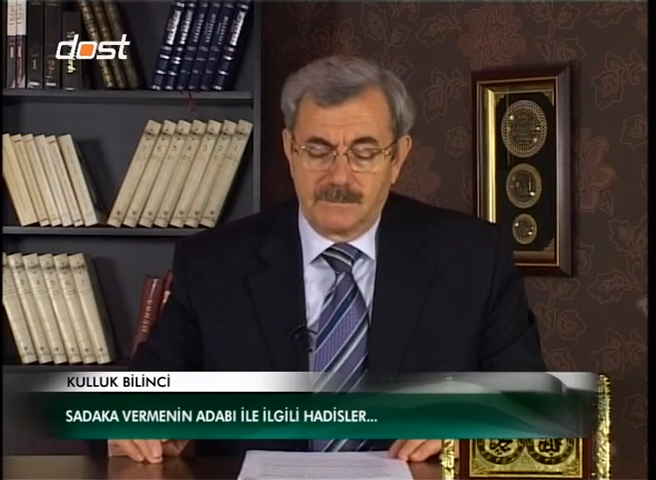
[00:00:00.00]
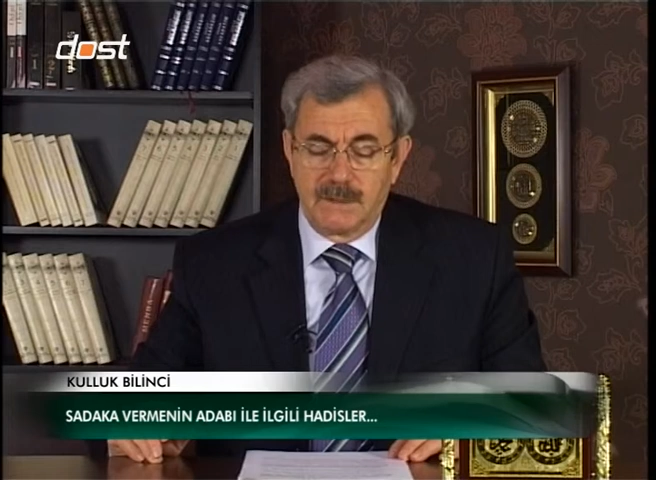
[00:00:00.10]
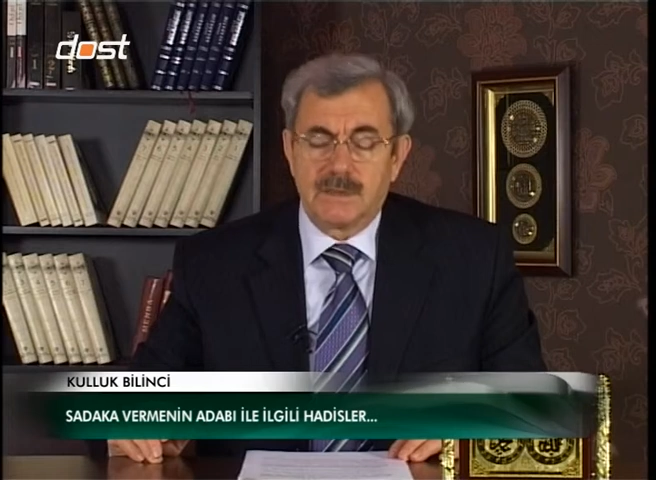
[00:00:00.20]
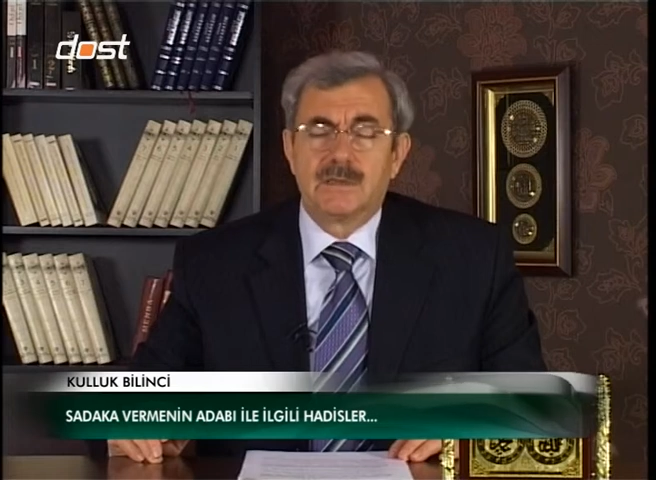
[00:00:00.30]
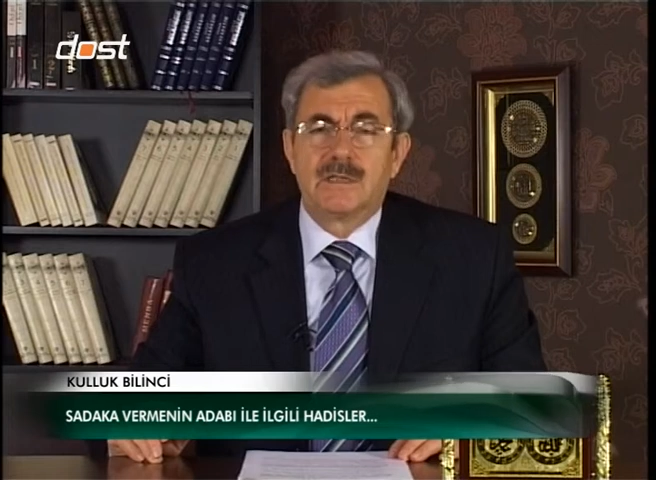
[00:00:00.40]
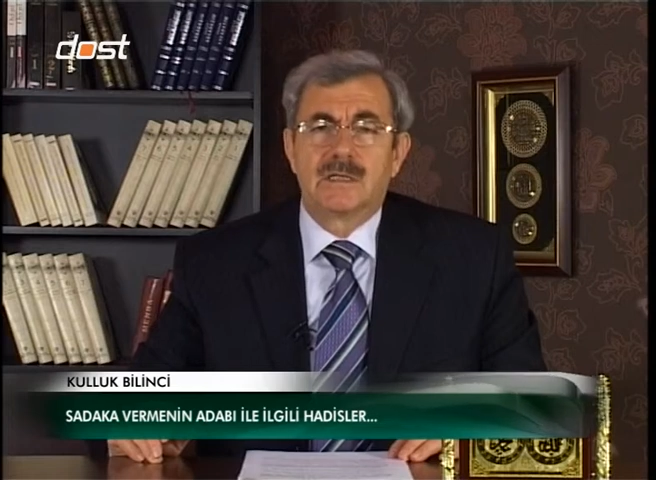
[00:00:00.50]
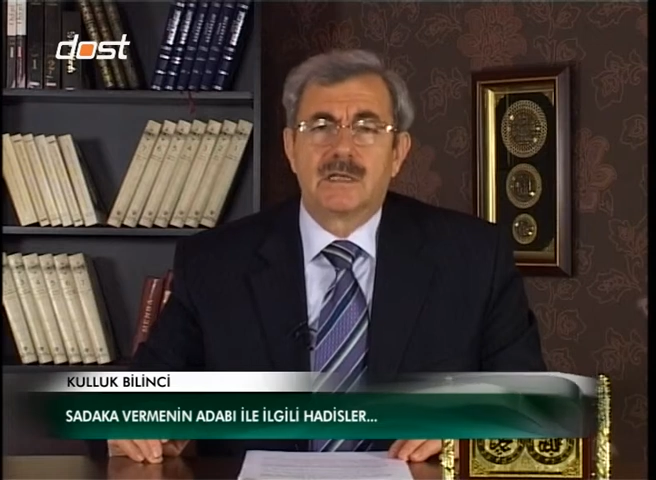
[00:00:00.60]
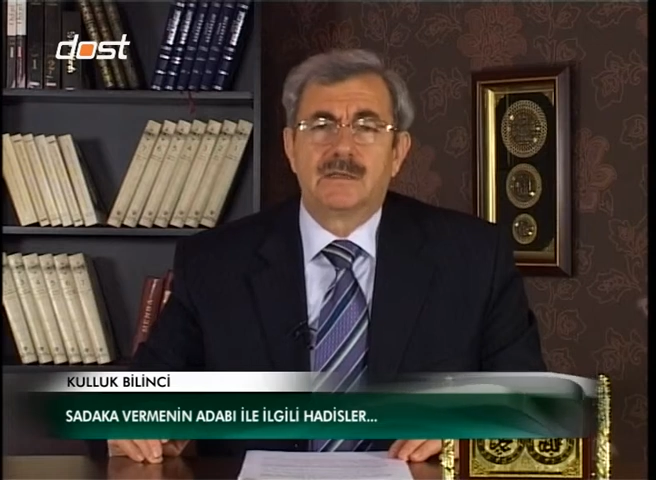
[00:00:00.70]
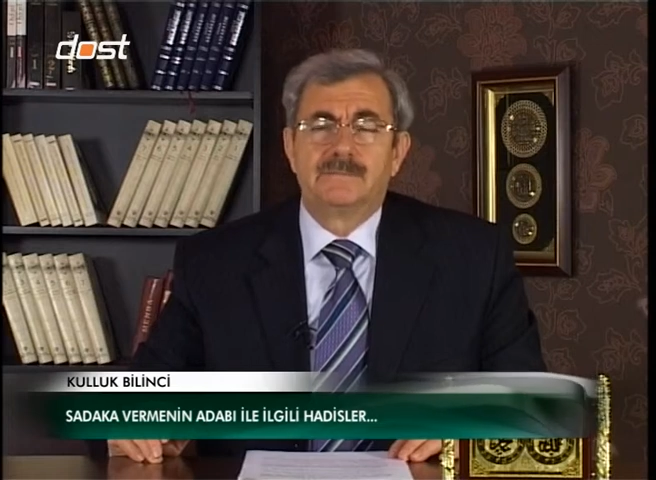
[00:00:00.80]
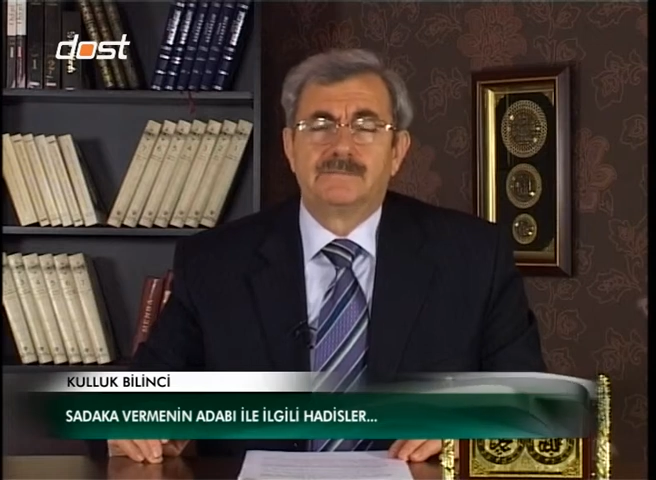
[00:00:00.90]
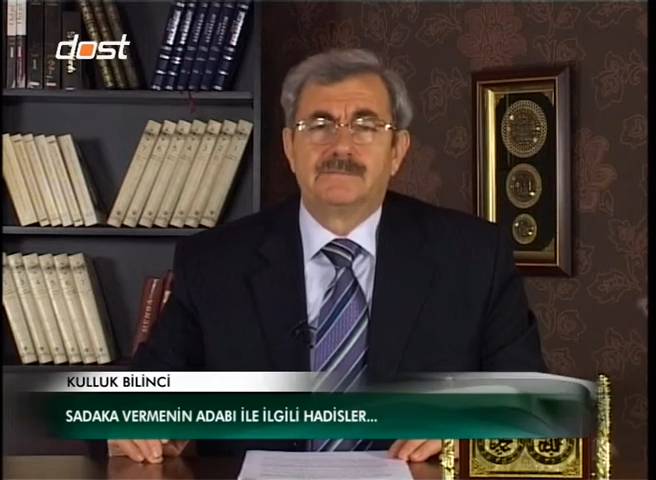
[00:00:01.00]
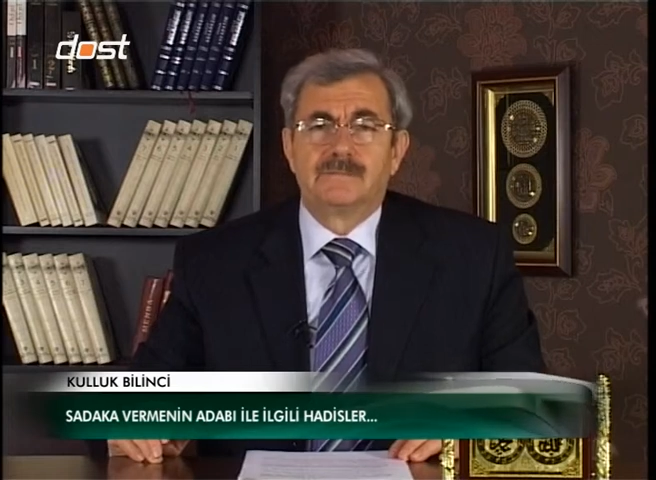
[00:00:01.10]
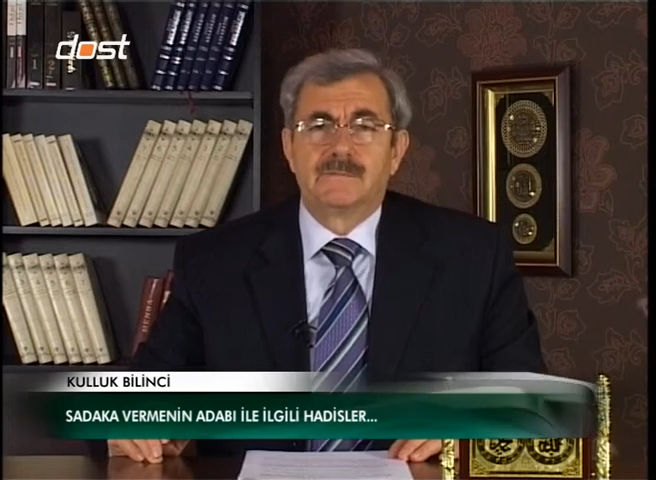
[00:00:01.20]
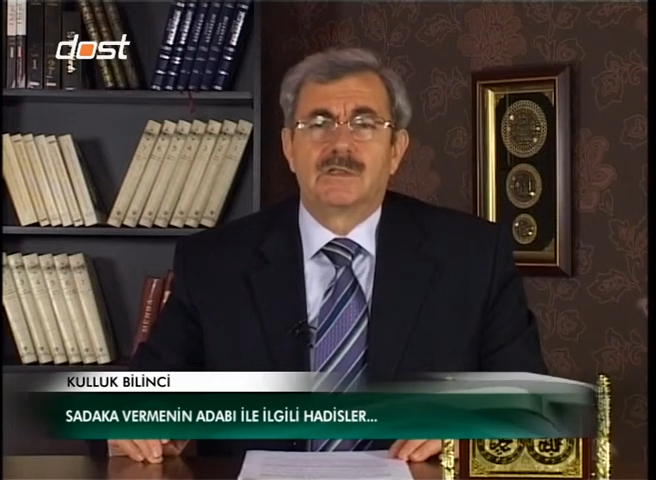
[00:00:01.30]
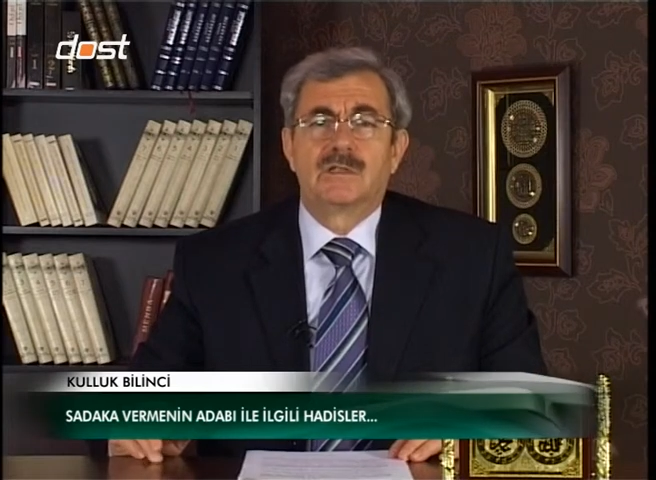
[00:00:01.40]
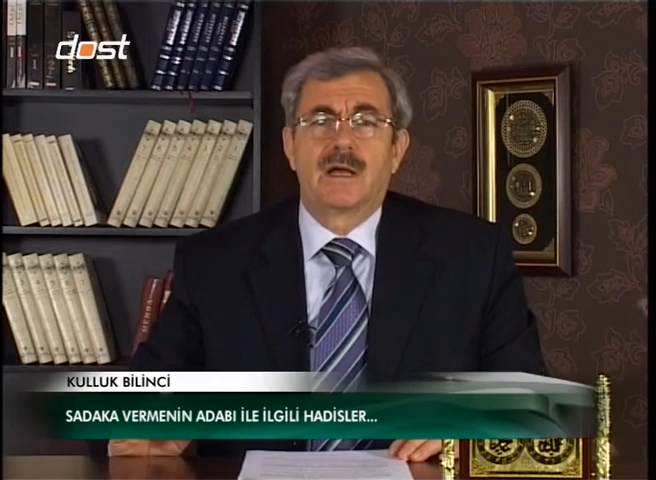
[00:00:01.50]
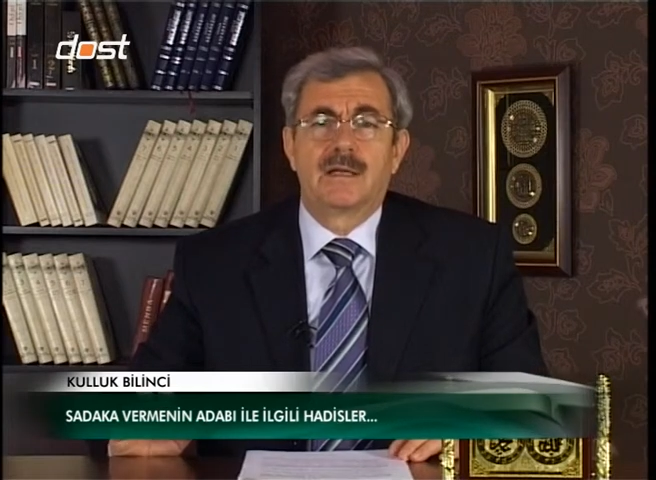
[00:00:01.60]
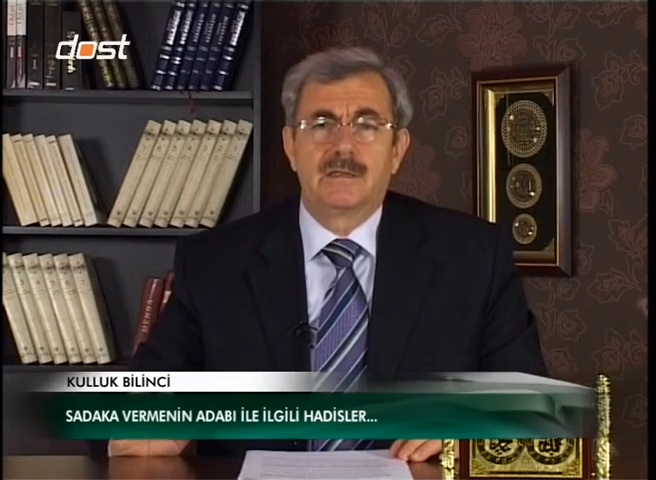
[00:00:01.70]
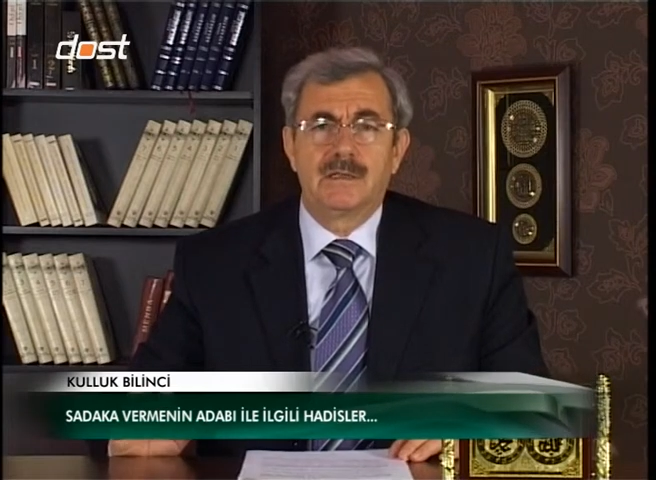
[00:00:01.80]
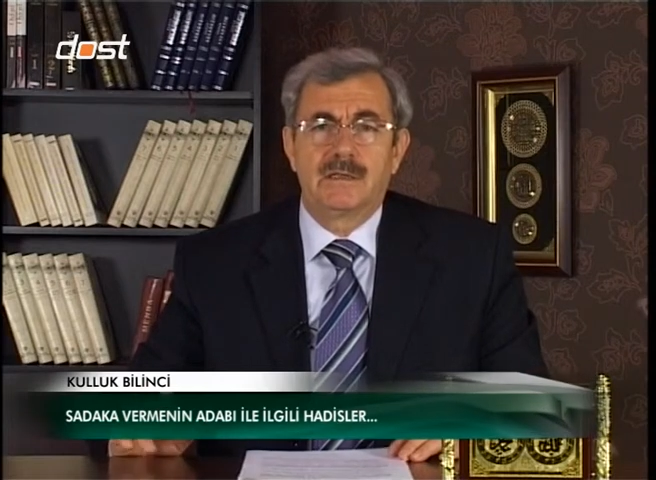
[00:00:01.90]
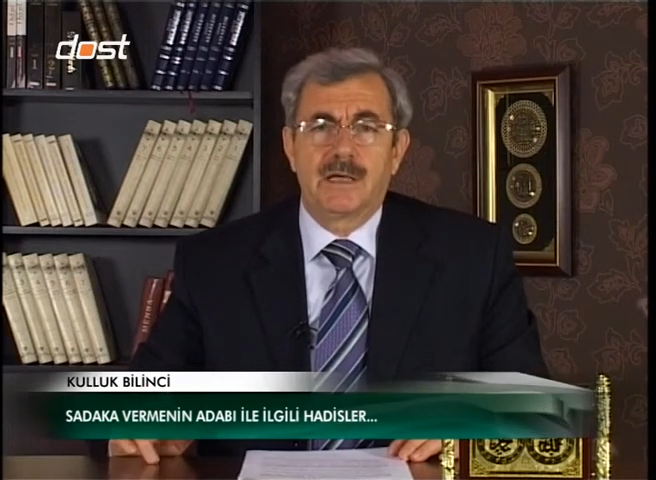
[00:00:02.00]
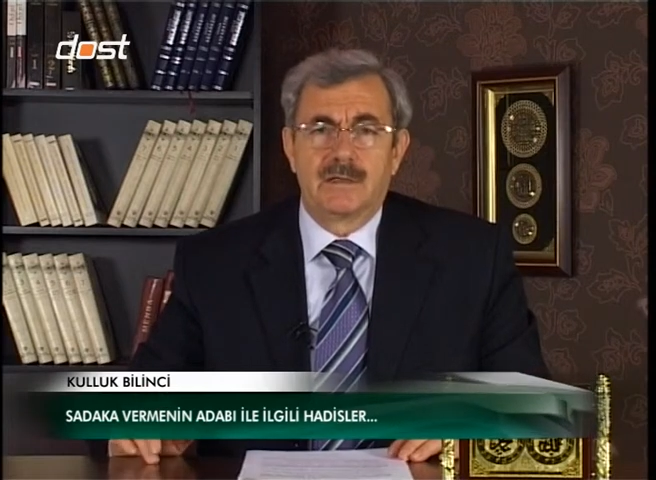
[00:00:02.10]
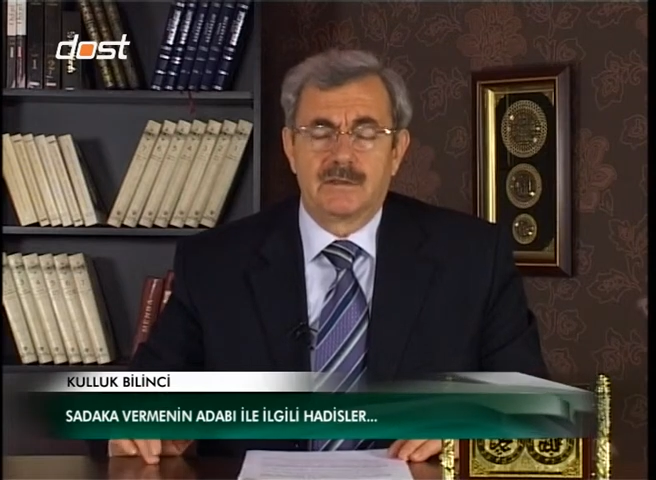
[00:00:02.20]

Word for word: İkincisi sıhhatliyken,